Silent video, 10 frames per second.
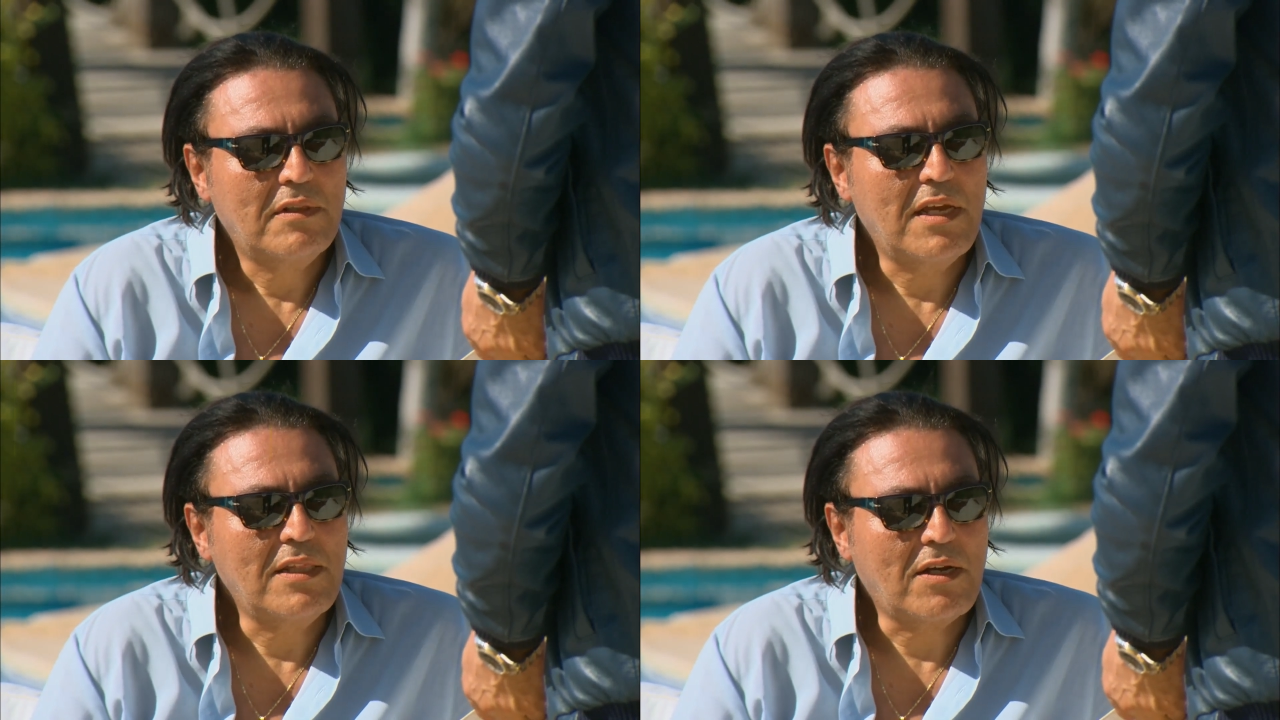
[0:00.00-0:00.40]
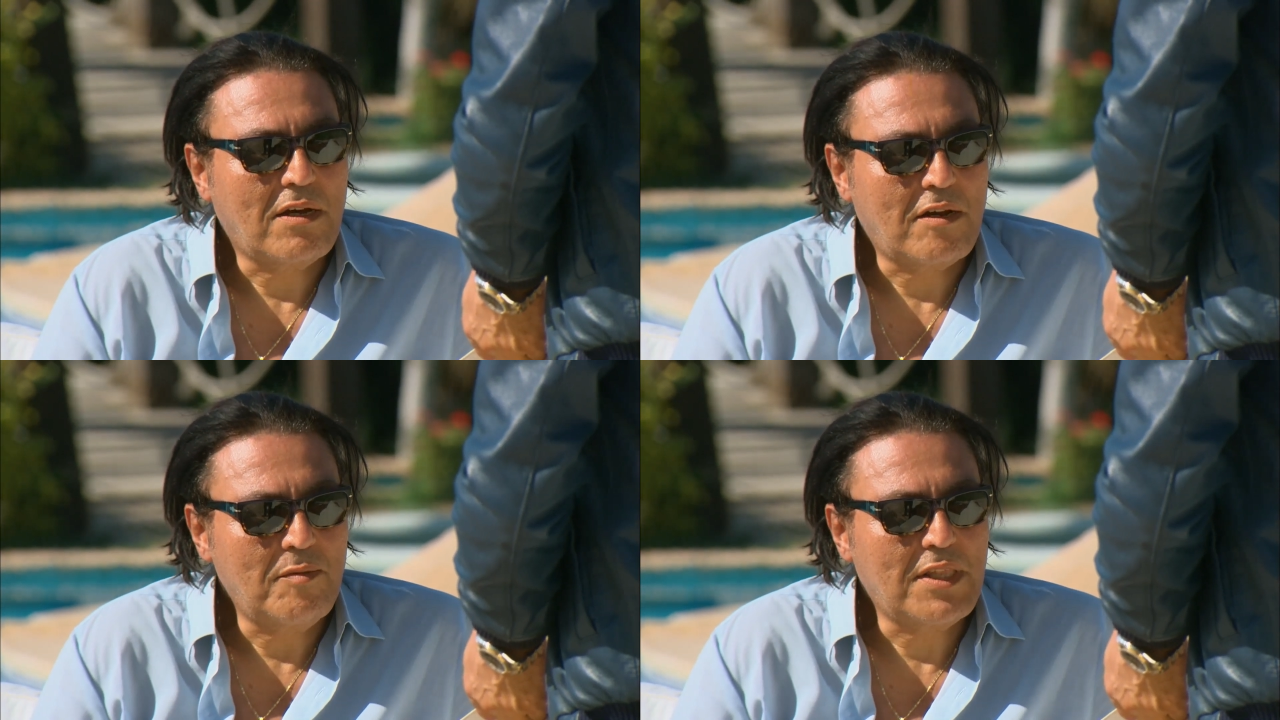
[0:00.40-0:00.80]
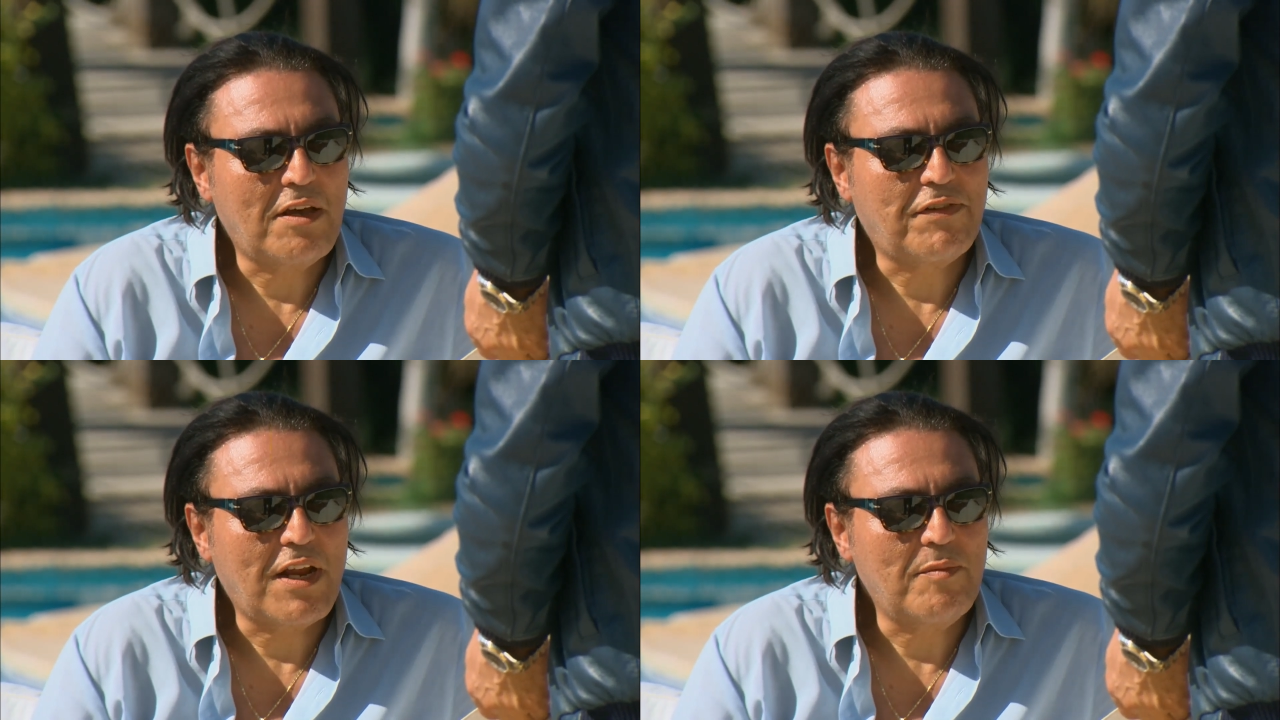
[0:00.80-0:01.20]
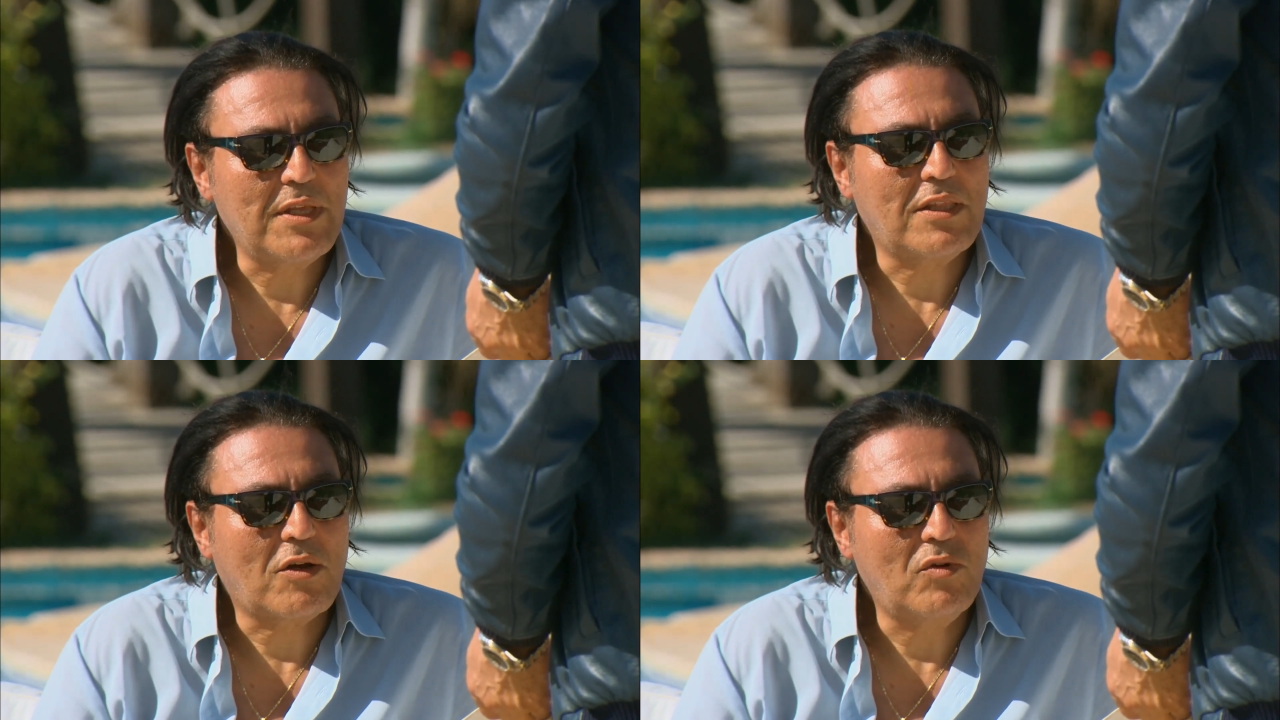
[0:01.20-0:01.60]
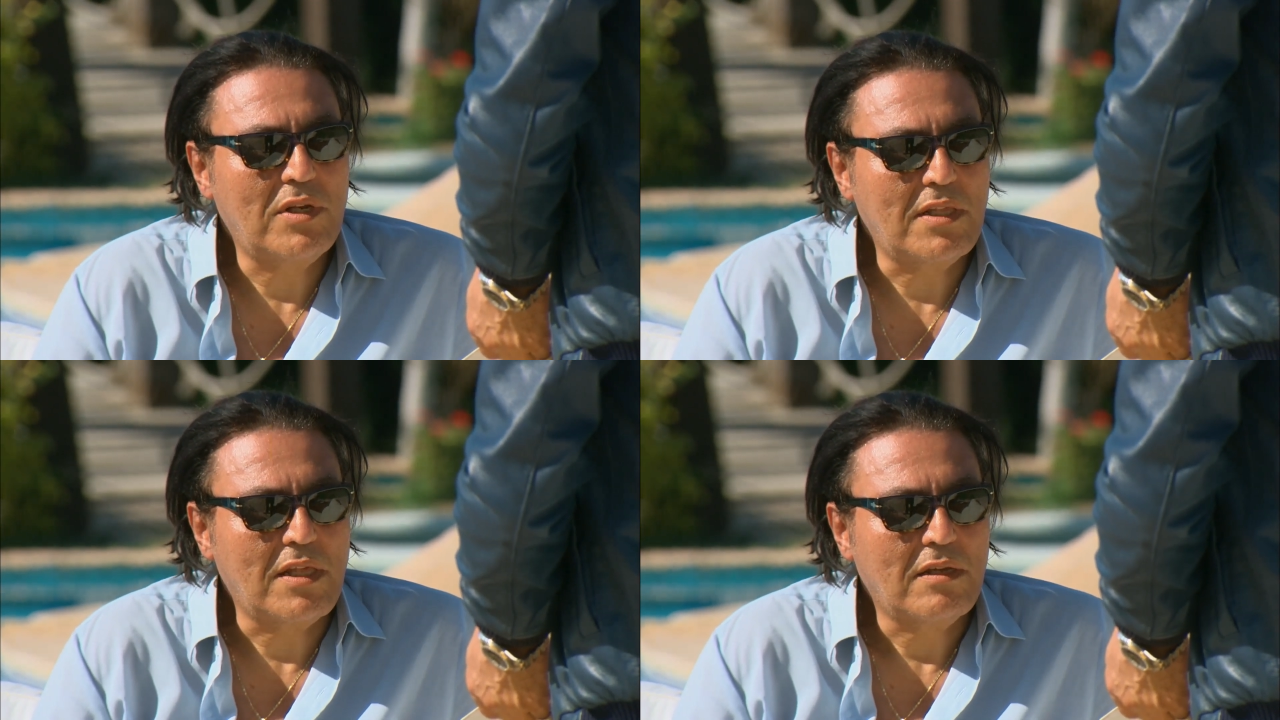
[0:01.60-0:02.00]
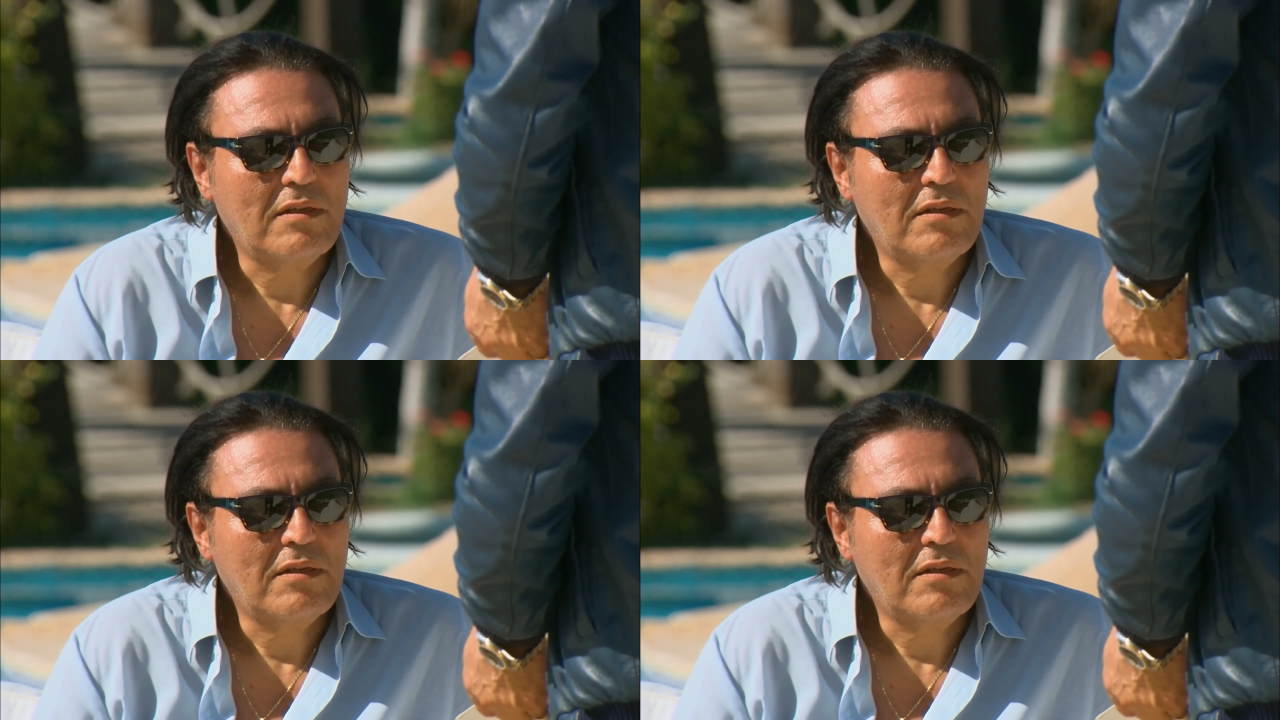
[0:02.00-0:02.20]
لان كرامتها في رقبتنا كلنا